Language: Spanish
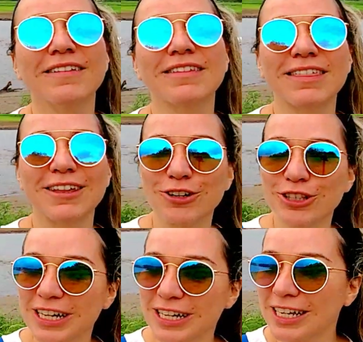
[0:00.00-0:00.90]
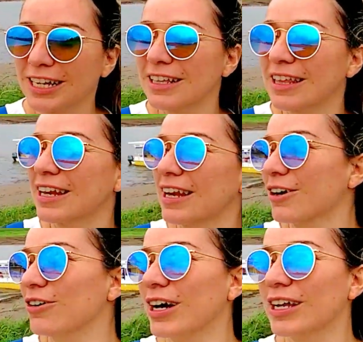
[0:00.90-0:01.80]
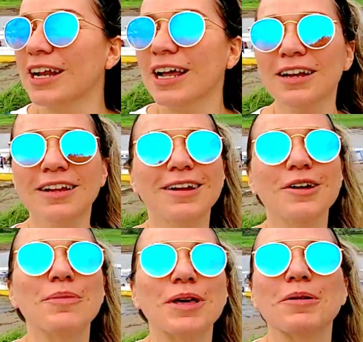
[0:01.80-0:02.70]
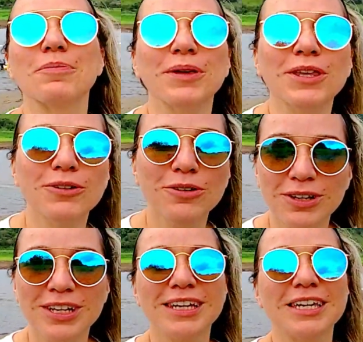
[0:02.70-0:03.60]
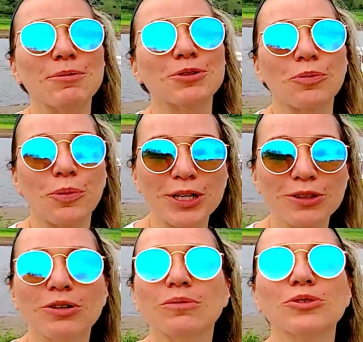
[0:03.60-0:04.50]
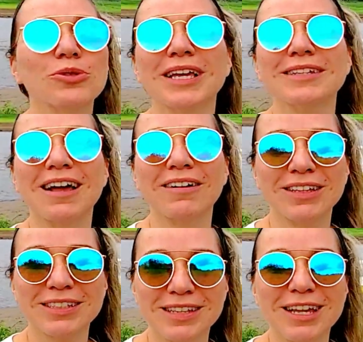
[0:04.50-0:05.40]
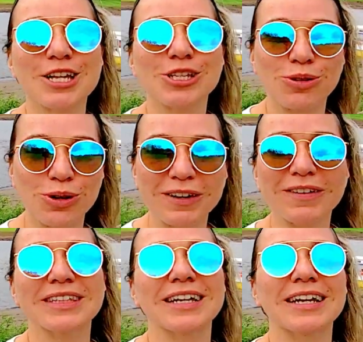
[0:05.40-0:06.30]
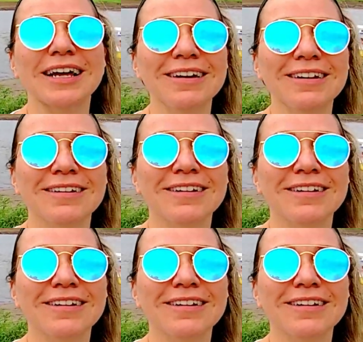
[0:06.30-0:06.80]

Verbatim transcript: Desde Costa Rica, desde el lago Arenal, me despido y por supuesto, como tú ya sabes, suscribe a este canal,